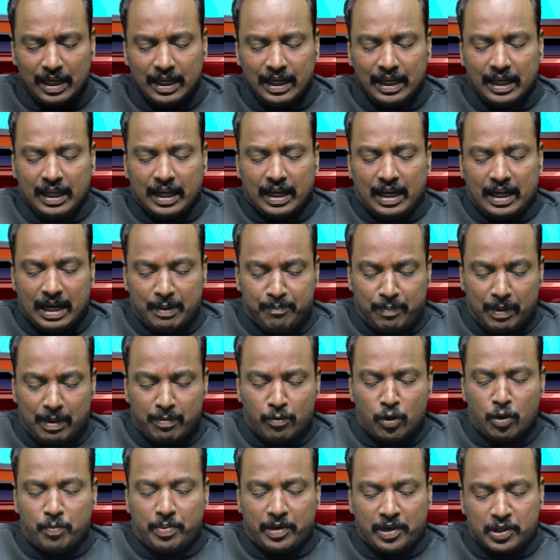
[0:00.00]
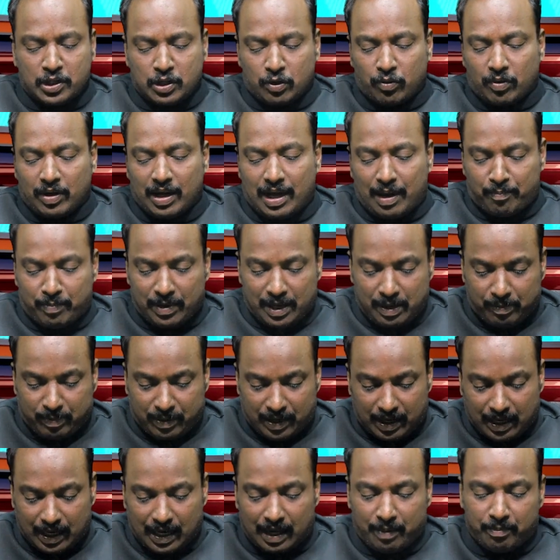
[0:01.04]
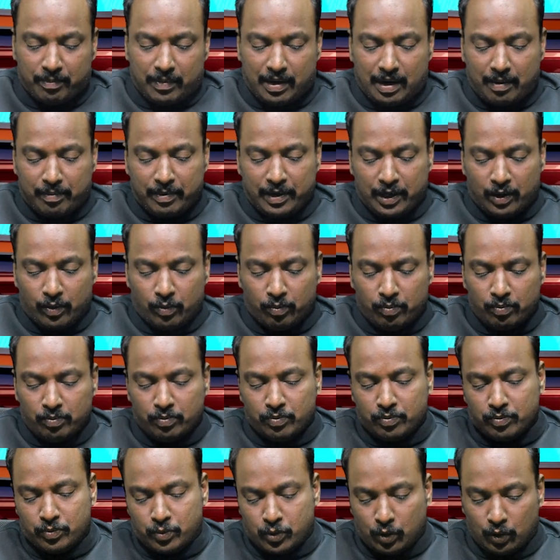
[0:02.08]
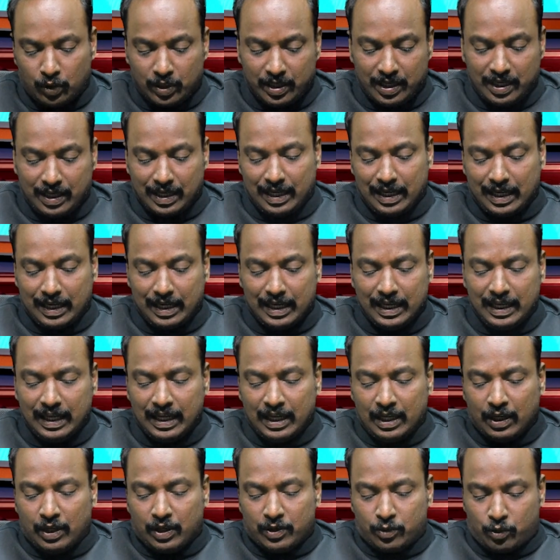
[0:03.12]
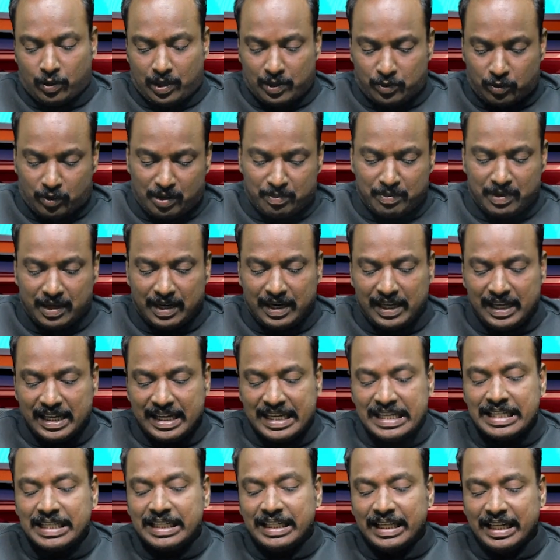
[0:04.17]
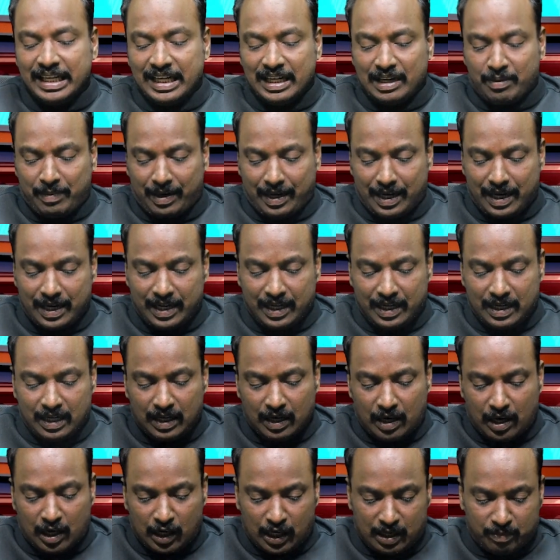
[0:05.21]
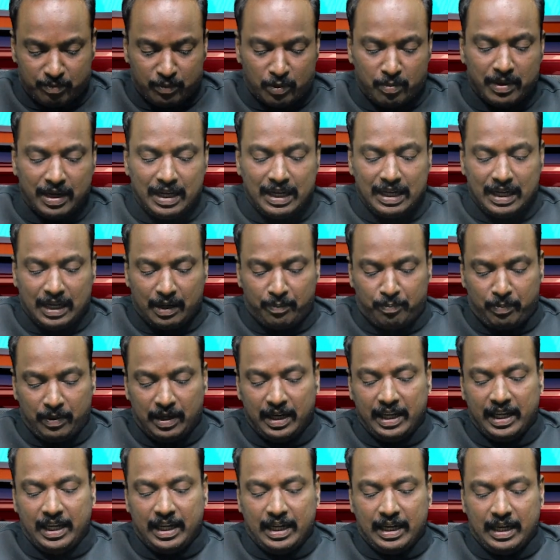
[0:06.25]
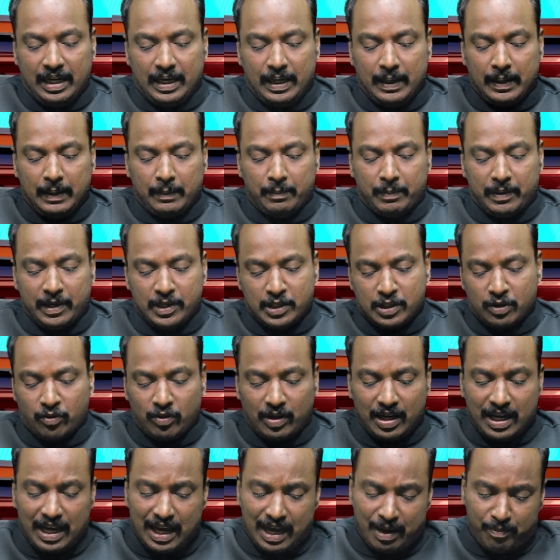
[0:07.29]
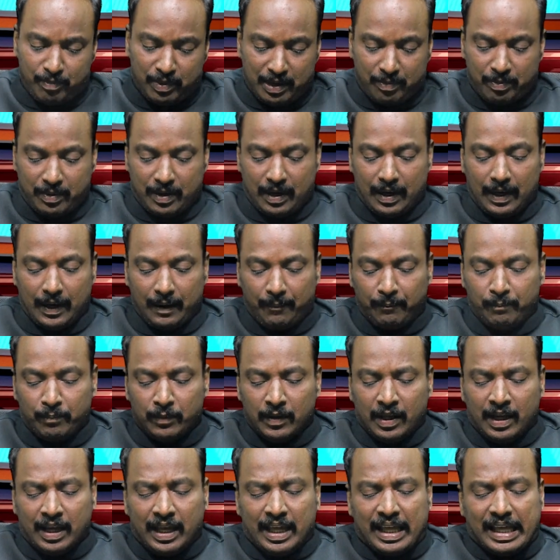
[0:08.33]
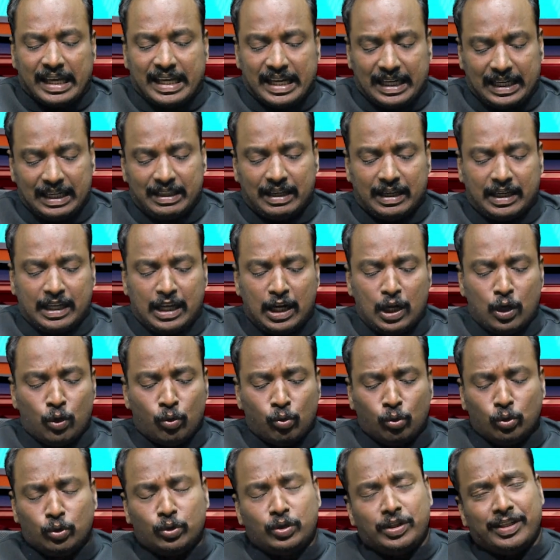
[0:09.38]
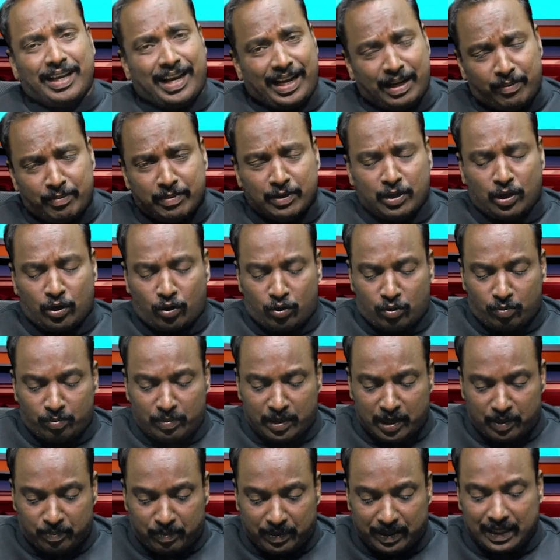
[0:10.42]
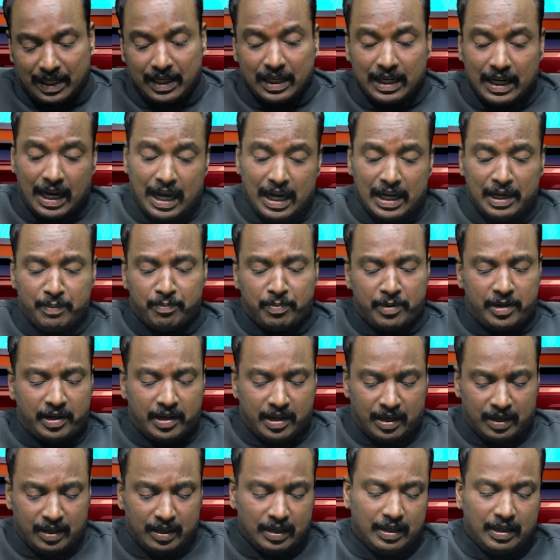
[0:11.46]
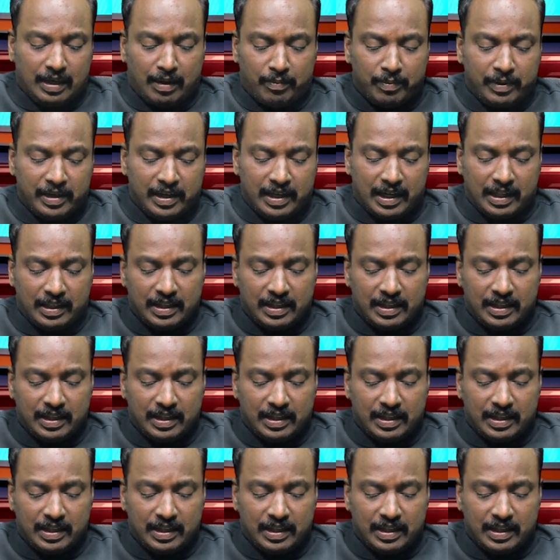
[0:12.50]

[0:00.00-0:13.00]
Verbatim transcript: டிப்ளமோ படித்தவங்க அப்ளை பண்ணலாம் அப்படின்னும் சொல்லியிருக்காங்க ஸோ நான் சொன்ன மாதிரி இன்ஜினியரிங்கில் மெக்கானிக்கல் ஆட்டோமொபைல் ட்ரிபிளி படித்தவங்க அப்ளை பண்ணலாம் கிட்டத்தட்ட நூற்றி ஐம்பதற்கும் மேற்பட்ட காலி பணியிடங்கள் அப்படின்றது இந்த